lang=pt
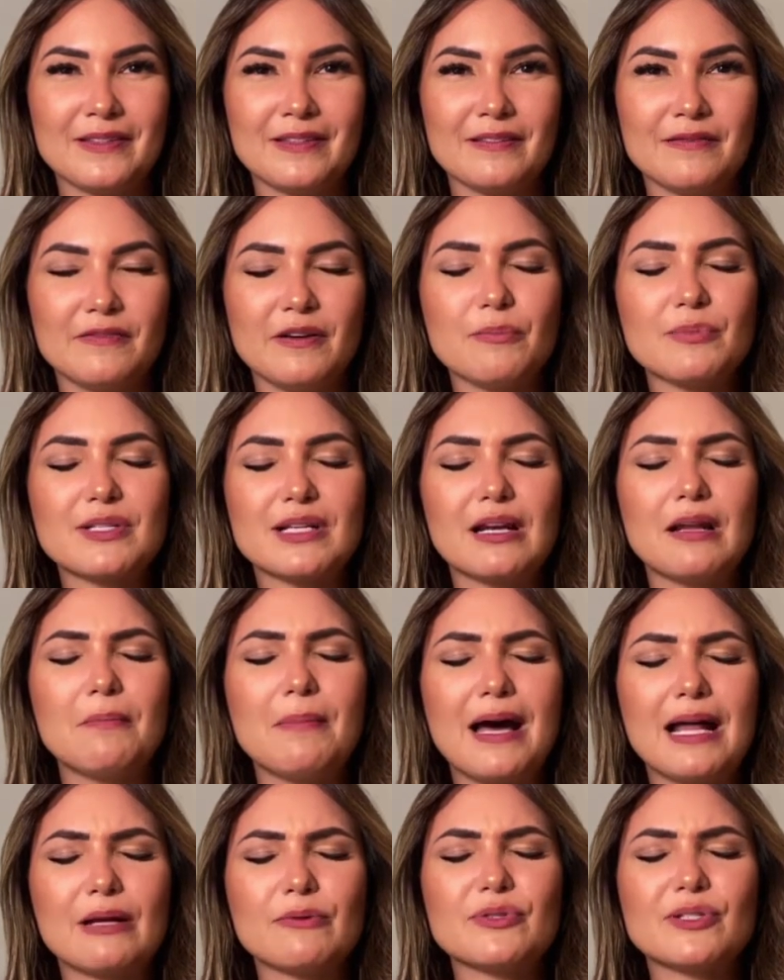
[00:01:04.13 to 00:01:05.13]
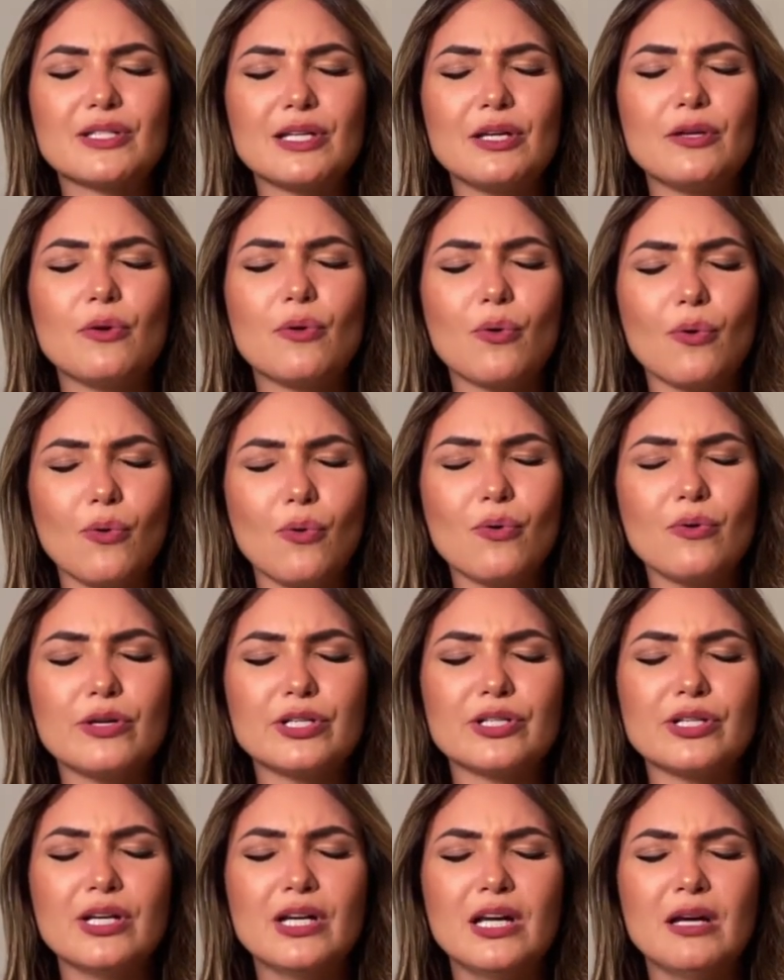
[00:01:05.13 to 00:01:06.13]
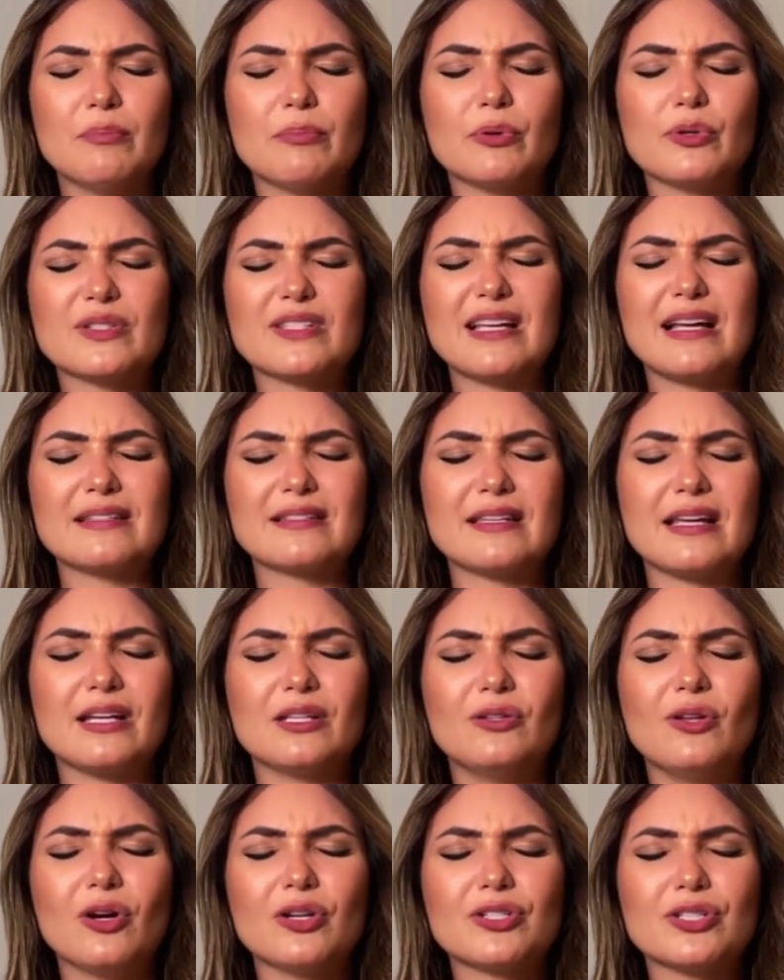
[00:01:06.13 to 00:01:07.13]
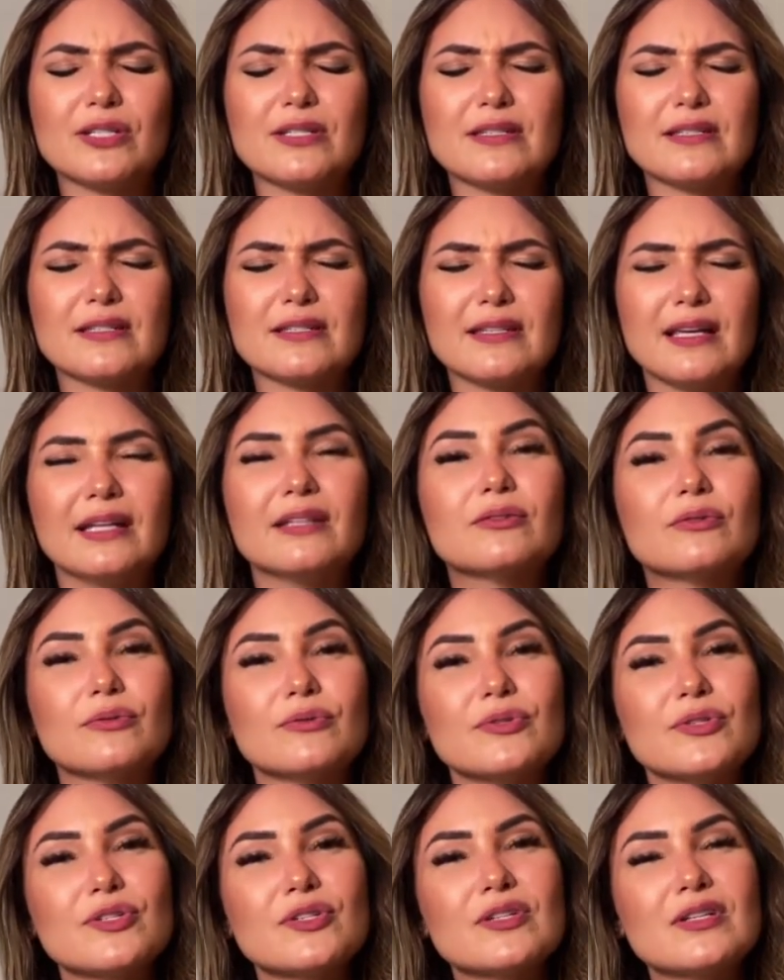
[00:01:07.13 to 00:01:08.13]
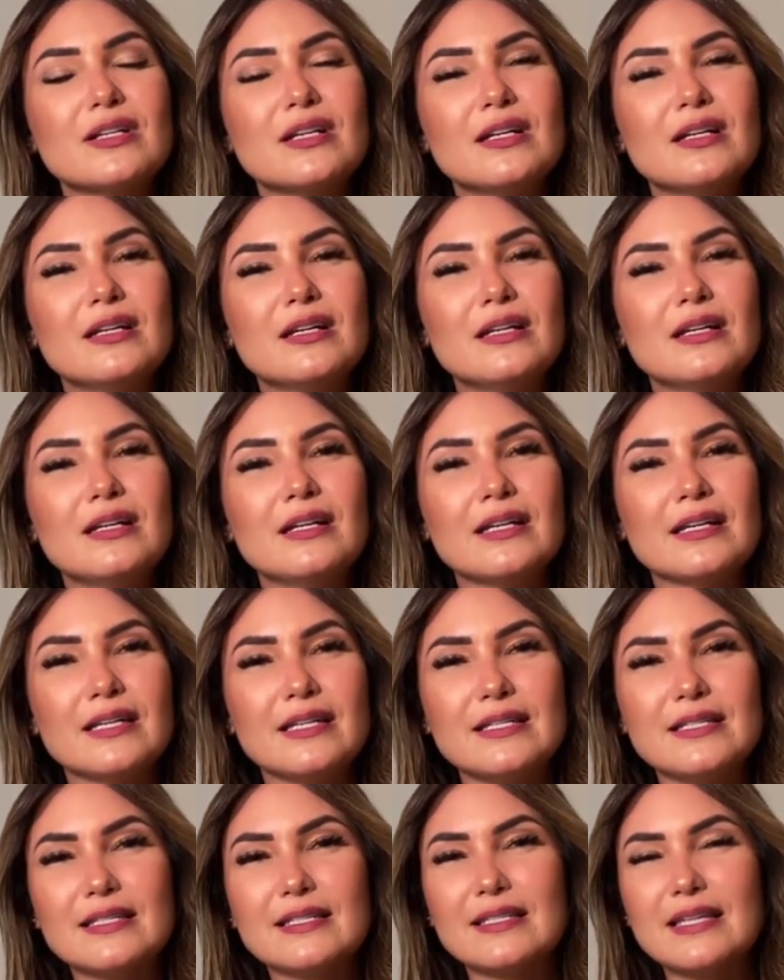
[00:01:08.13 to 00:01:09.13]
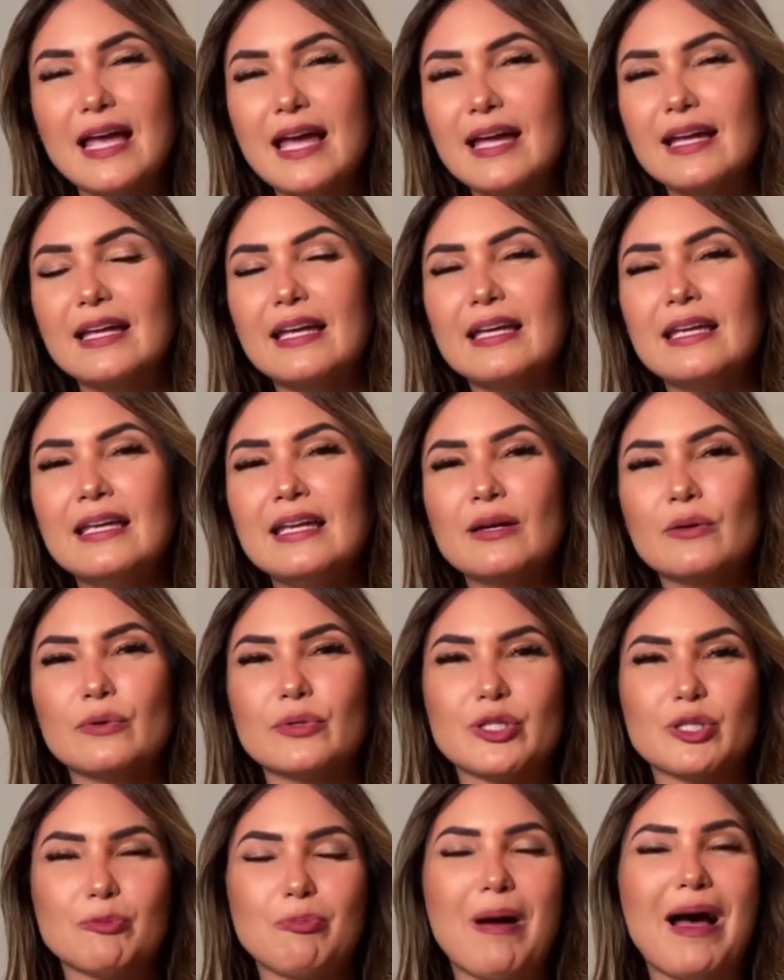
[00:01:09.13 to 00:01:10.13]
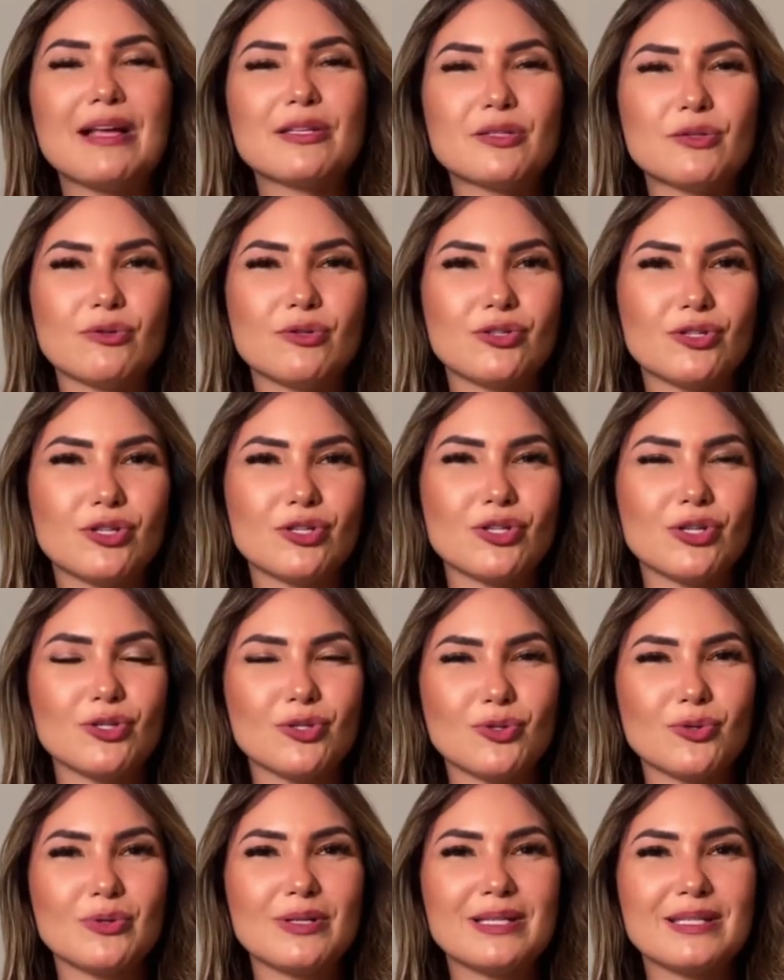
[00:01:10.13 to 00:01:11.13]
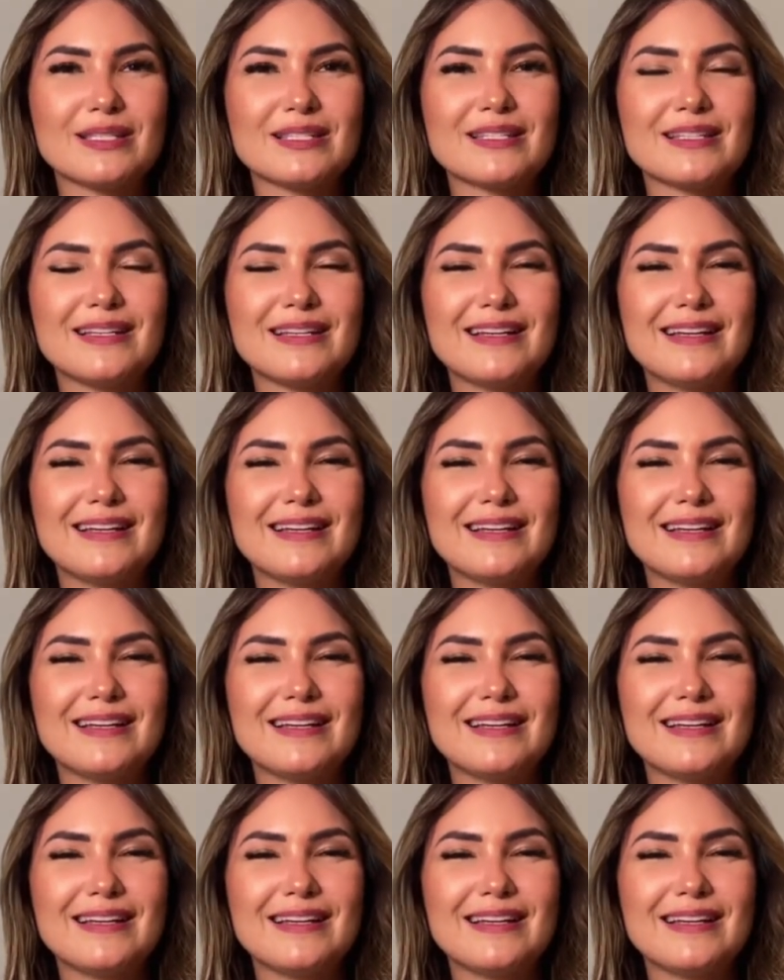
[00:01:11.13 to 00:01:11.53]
Vamos clamar ao Senhor hoje por sacerdotes santos que seguem os passos de Jesus.